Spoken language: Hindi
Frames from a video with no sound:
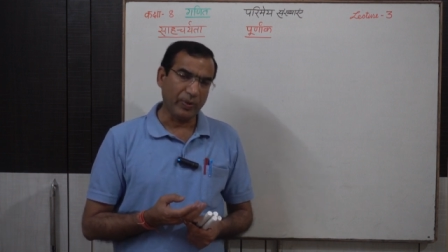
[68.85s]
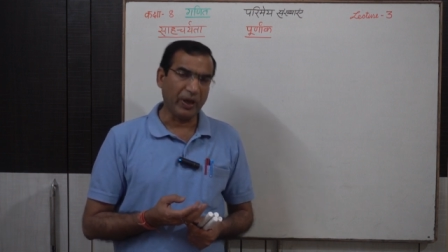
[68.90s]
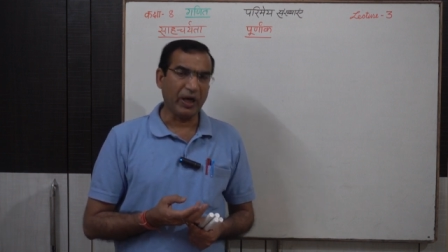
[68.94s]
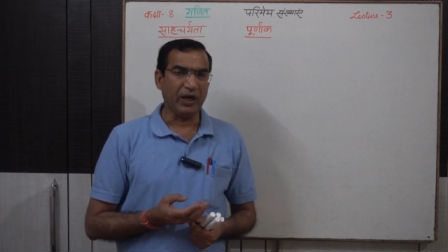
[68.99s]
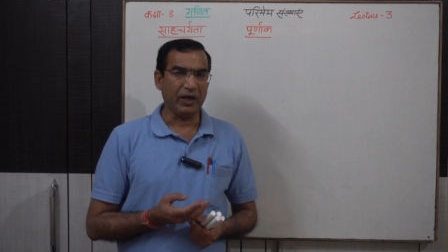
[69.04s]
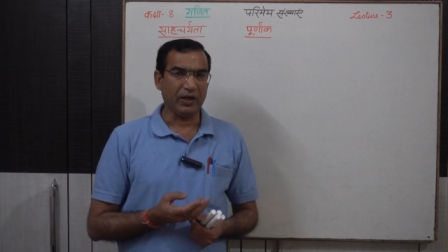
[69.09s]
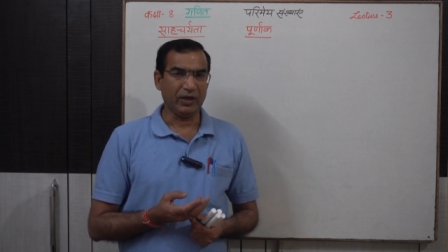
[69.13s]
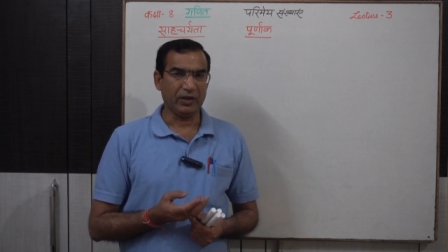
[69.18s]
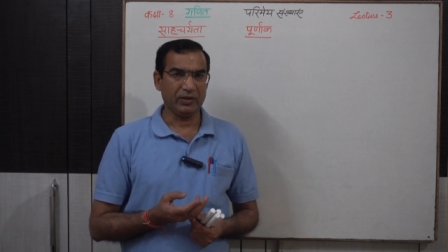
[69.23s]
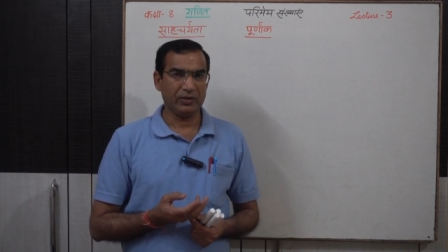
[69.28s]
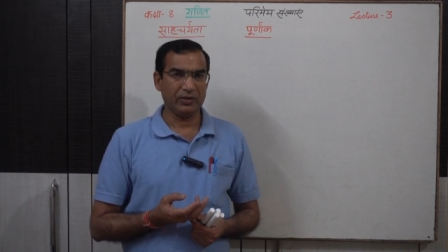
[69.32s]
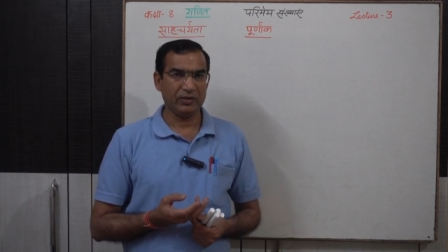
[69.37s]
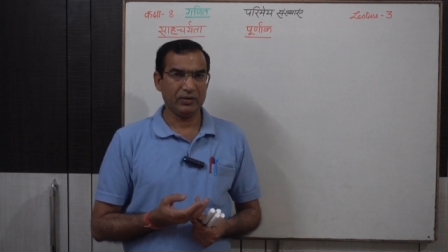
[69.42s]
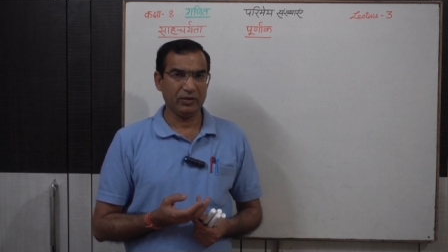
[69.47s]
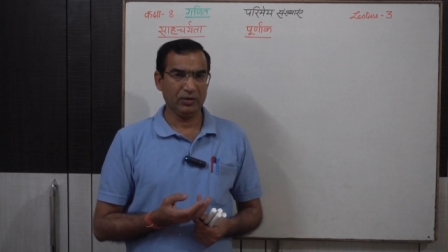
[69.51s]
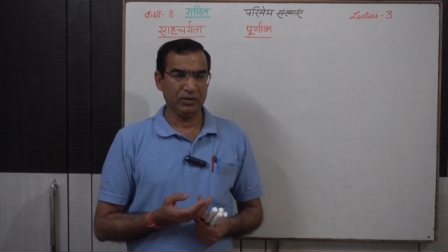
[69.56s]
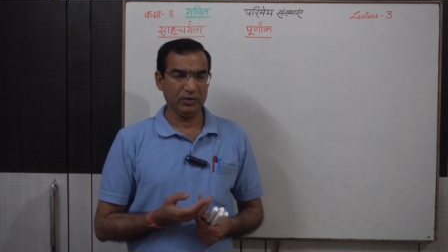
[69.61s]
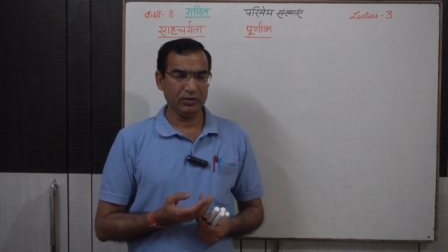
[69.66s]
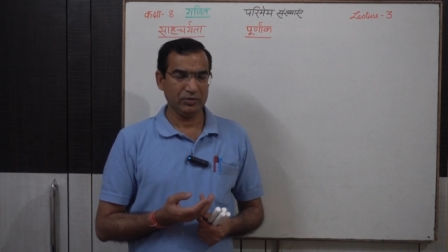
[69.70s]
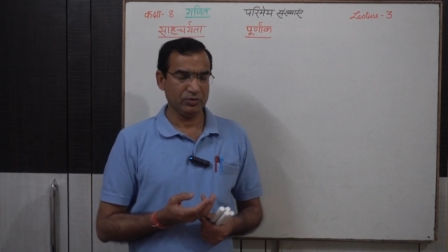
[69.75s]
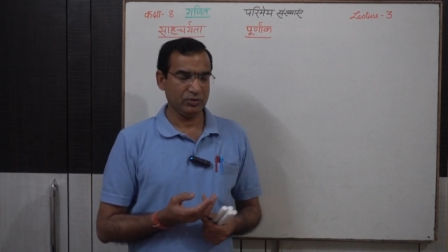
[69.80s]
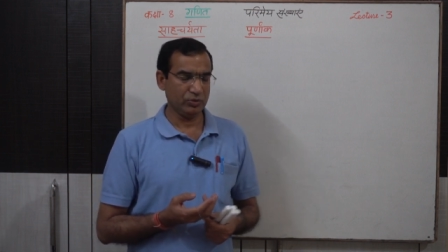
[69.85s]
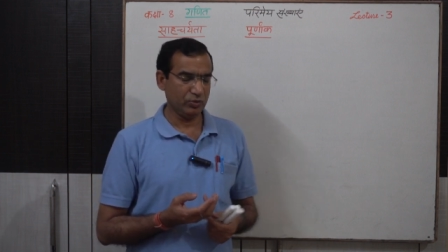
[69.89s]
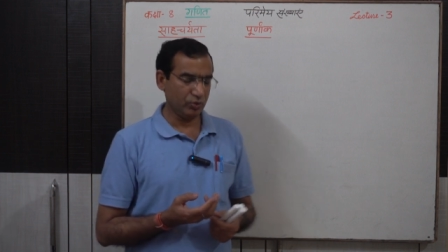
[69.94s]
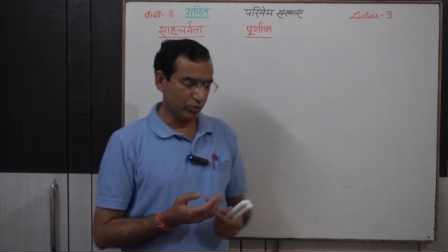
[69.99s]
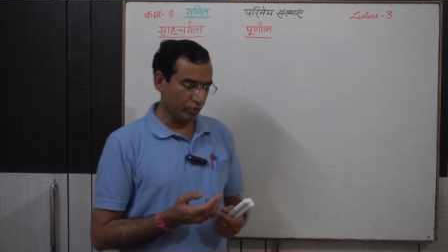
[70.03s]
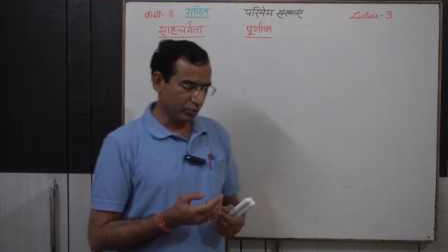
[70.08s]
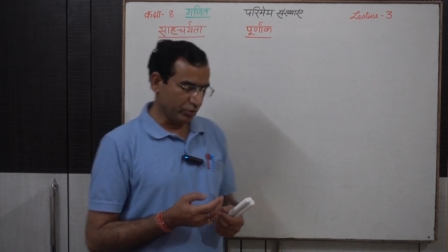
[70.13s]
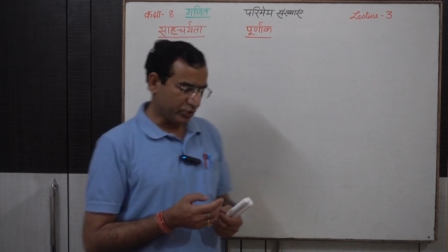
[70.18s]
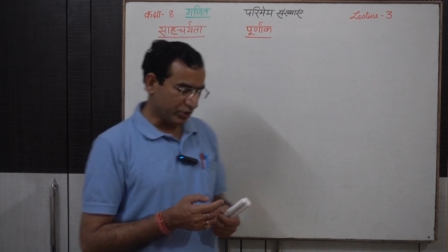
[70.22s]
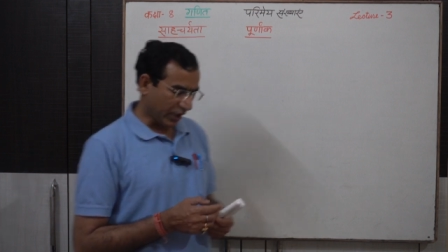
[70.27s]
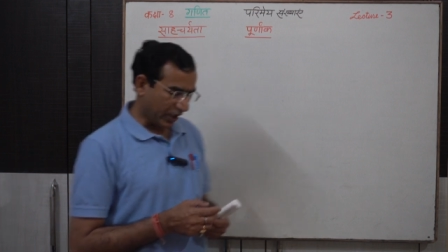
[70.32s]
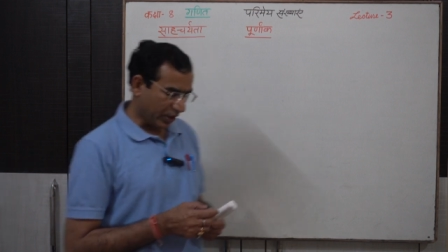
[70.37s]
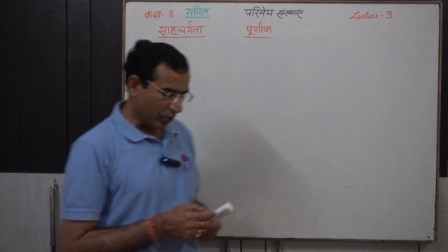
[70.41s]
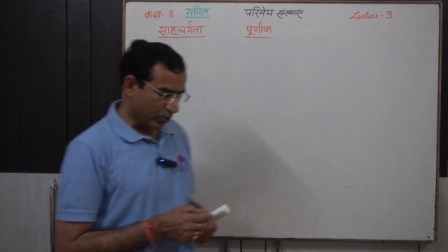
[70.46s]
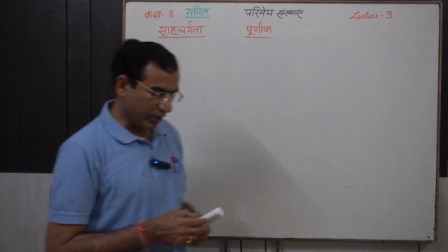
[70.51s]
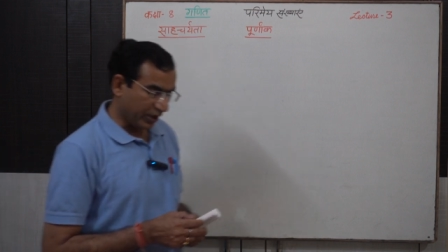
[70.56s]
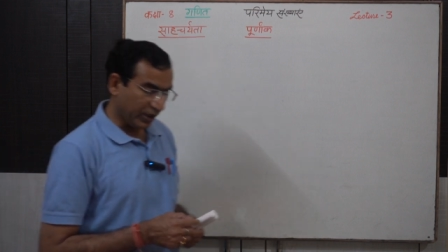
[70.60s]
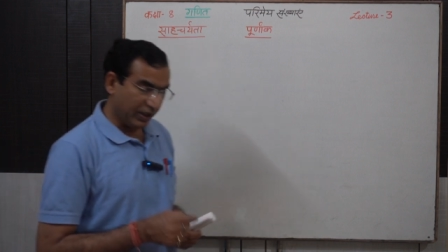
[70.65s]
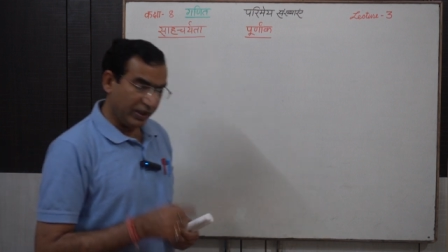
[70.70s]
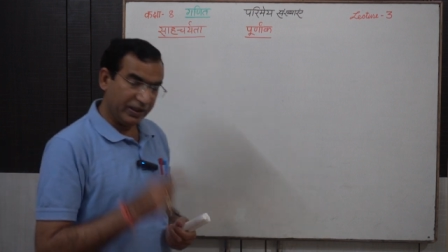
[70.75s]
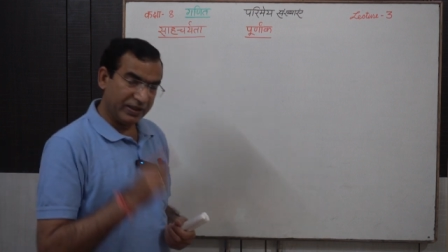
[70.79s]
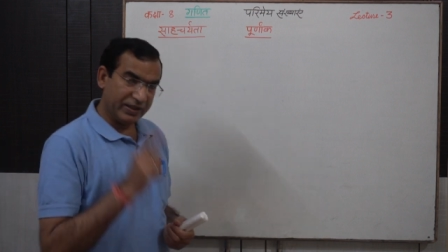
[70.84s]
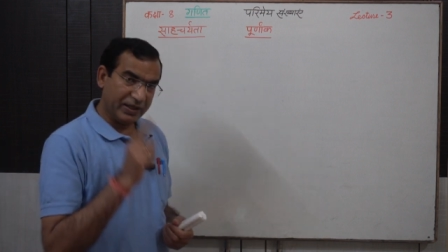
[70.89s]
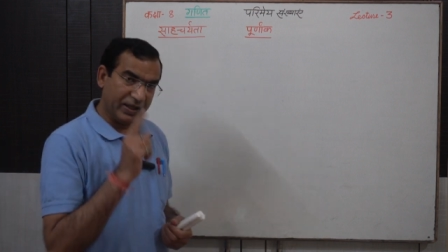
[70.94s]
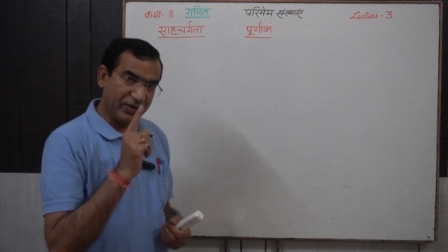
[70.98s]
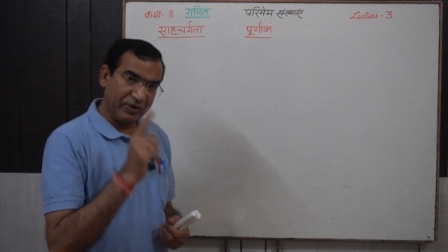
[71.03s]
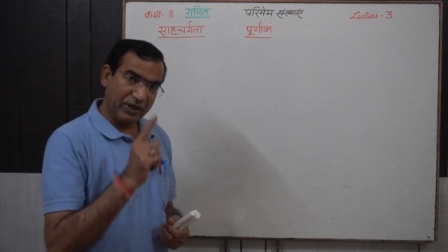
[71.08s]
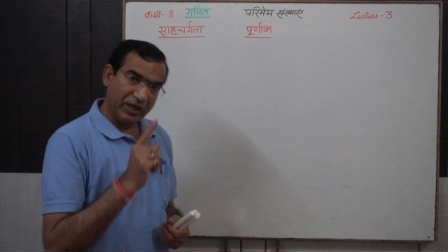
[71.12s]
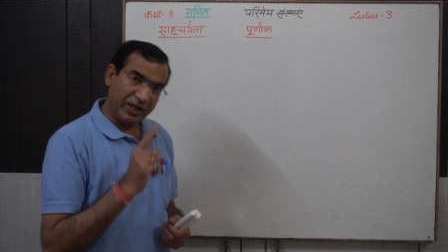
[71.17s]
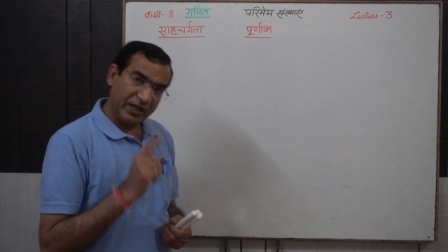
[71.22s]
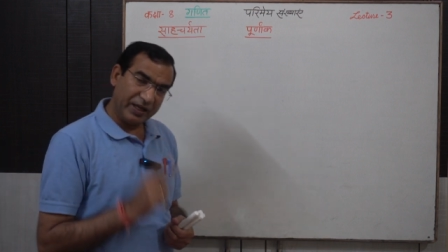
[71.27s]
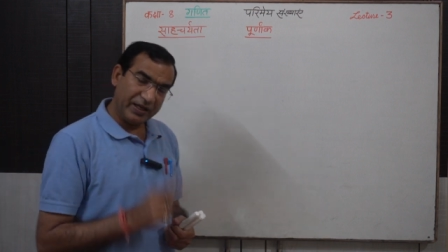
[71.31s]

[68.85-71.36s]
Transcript: भाग उन चारों के लिए केवल